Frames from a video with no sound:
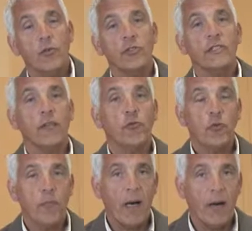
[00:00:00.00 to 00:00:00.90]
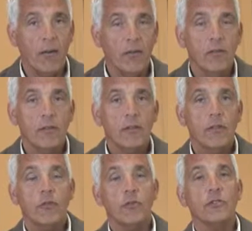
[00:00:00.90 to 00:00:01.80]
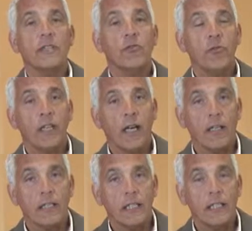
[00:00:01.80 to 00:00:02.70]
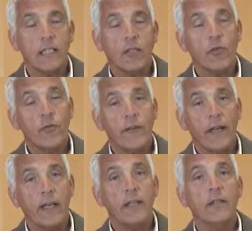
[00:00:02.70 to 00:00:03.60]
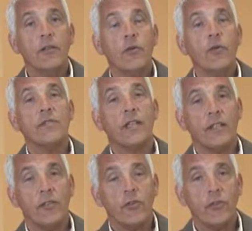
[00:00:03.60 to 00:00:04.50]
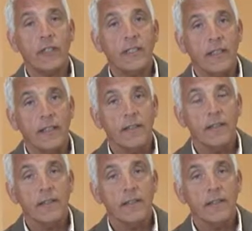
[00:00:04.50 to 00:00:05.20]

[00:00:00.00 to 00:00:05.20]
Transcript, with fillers: Le statut de parent, le statut hiérarchique confère une certaine autorité.